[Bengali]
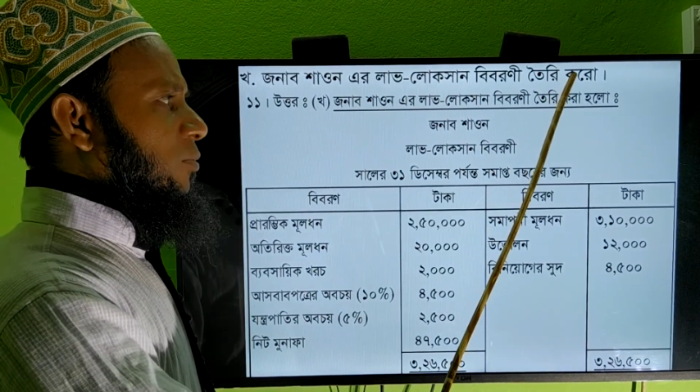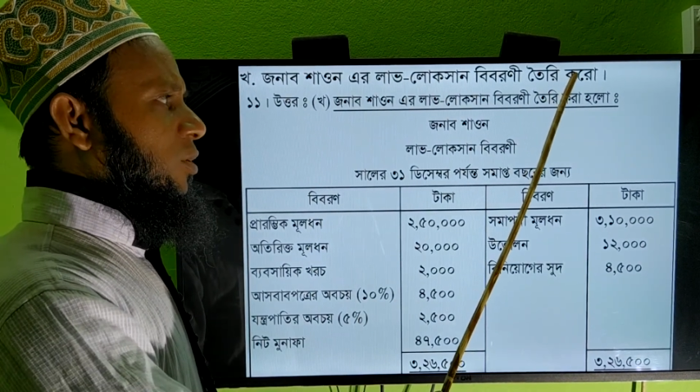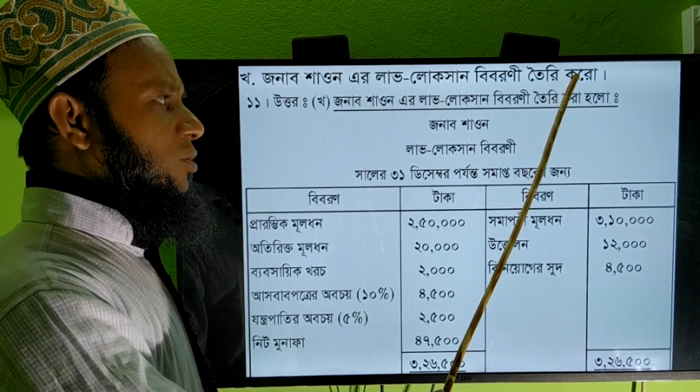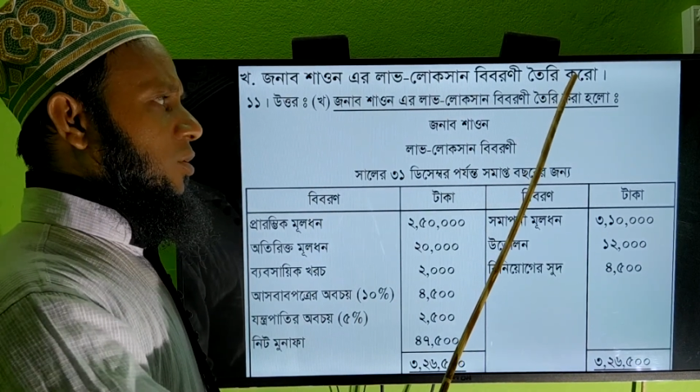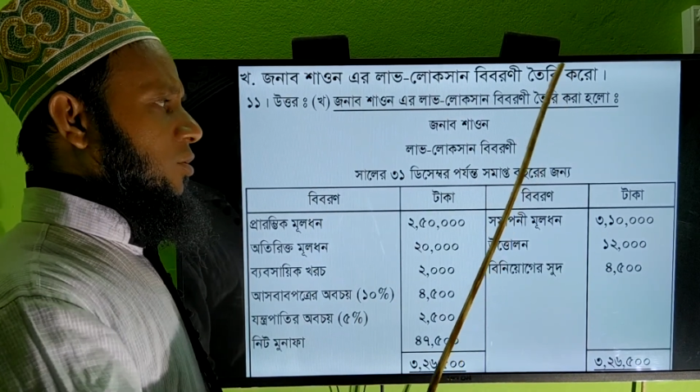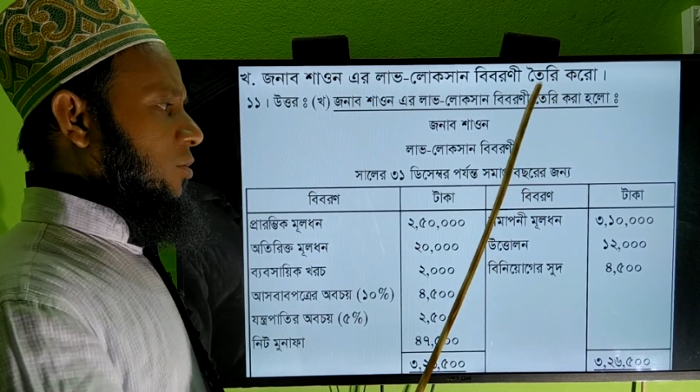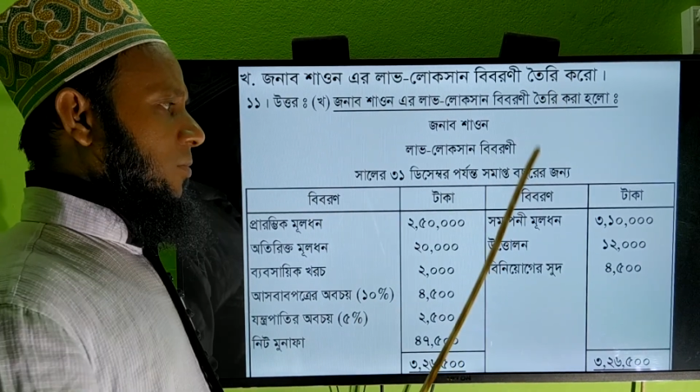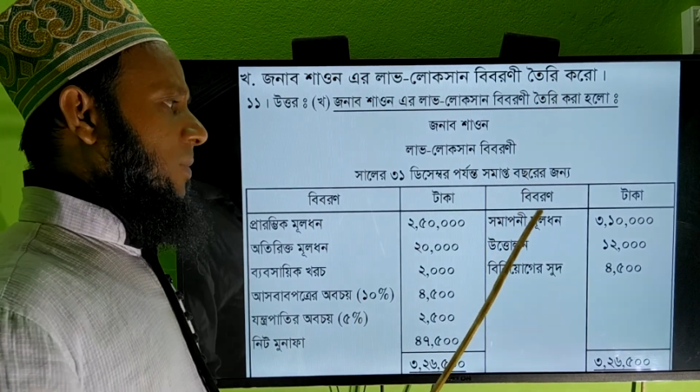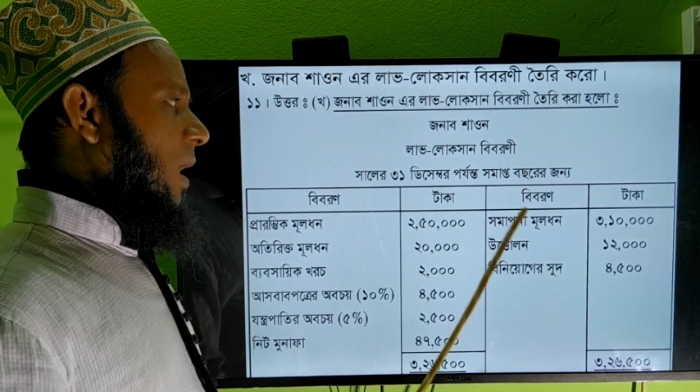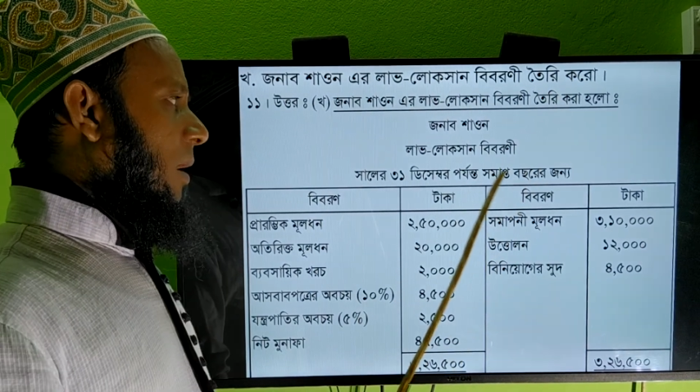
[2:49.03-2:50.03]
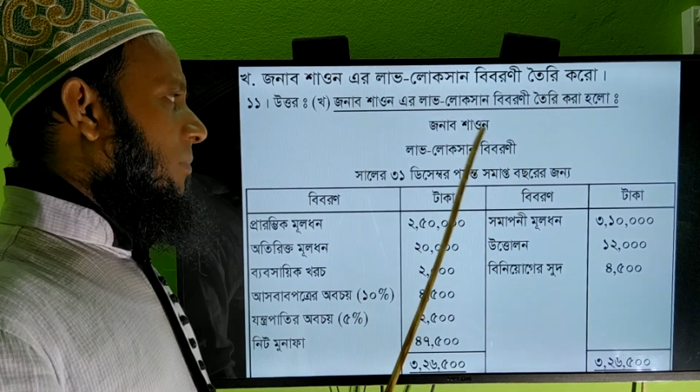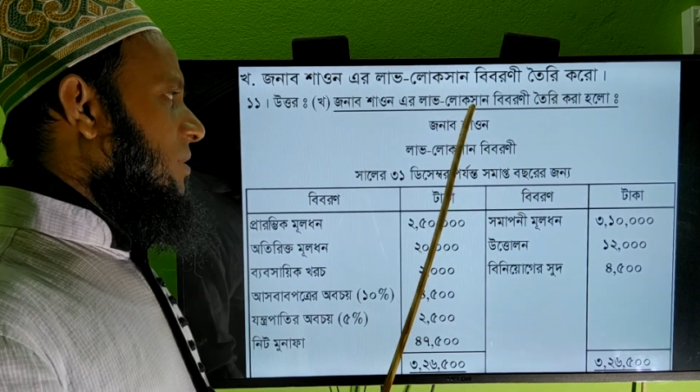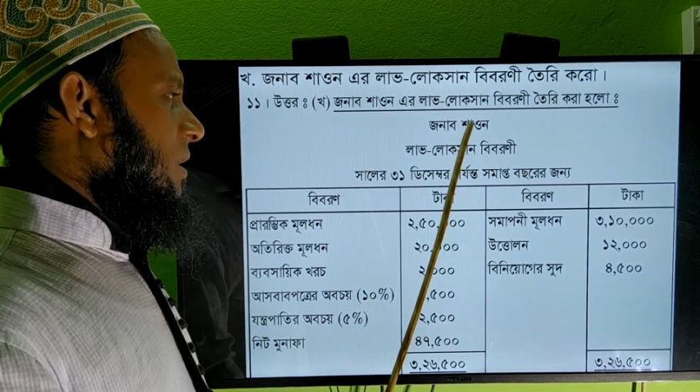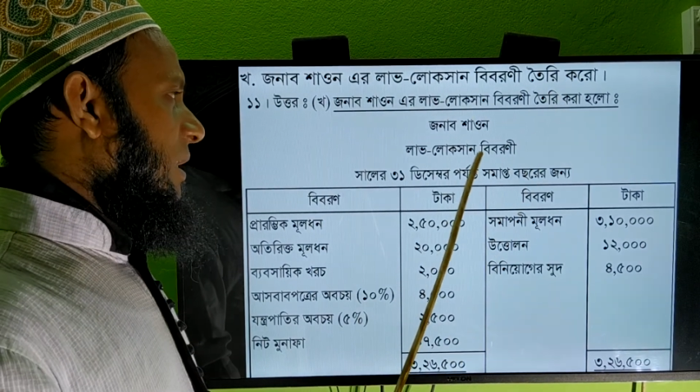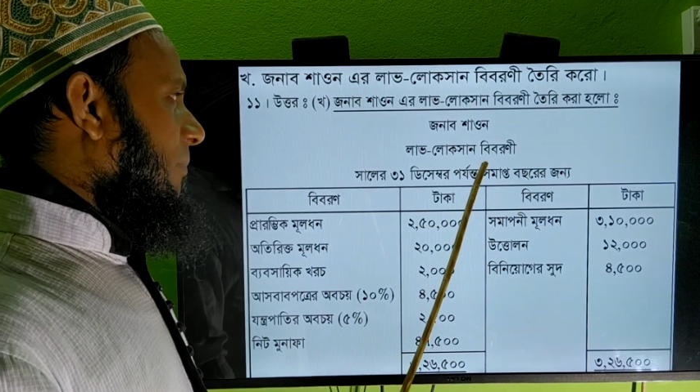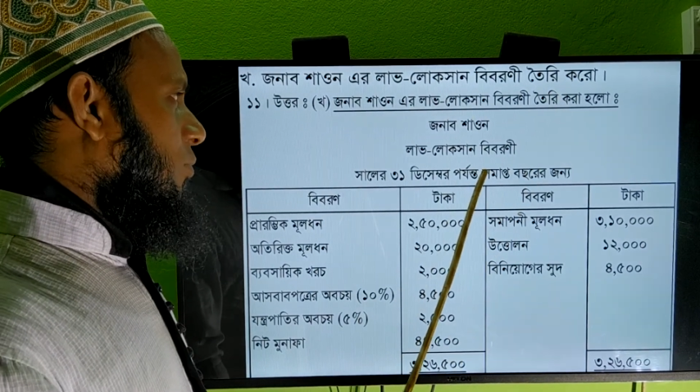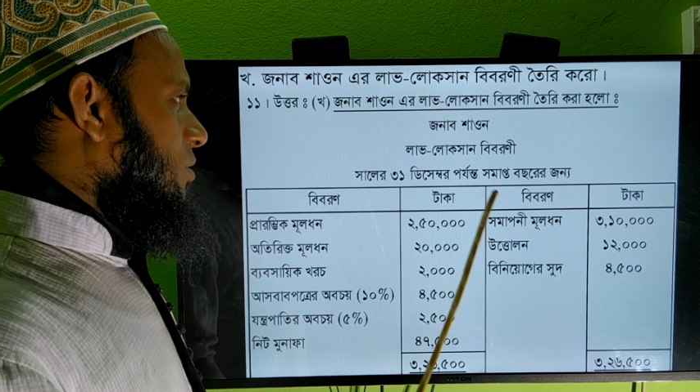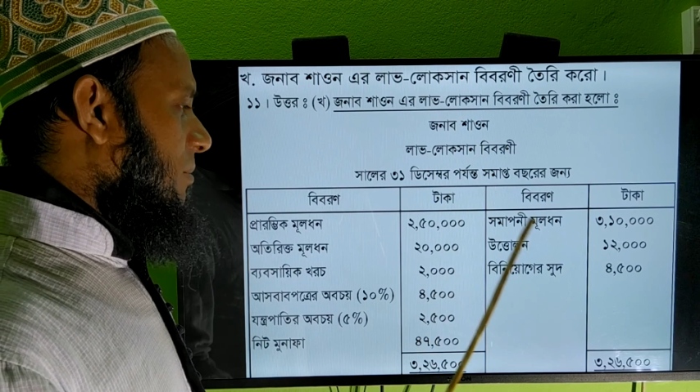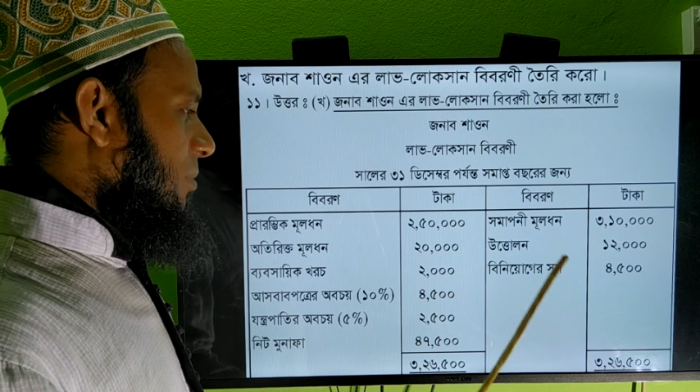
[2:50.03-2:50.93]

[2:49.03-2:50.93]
বিবরণী তৈরি করা আমরা জানি লাভ লোকসান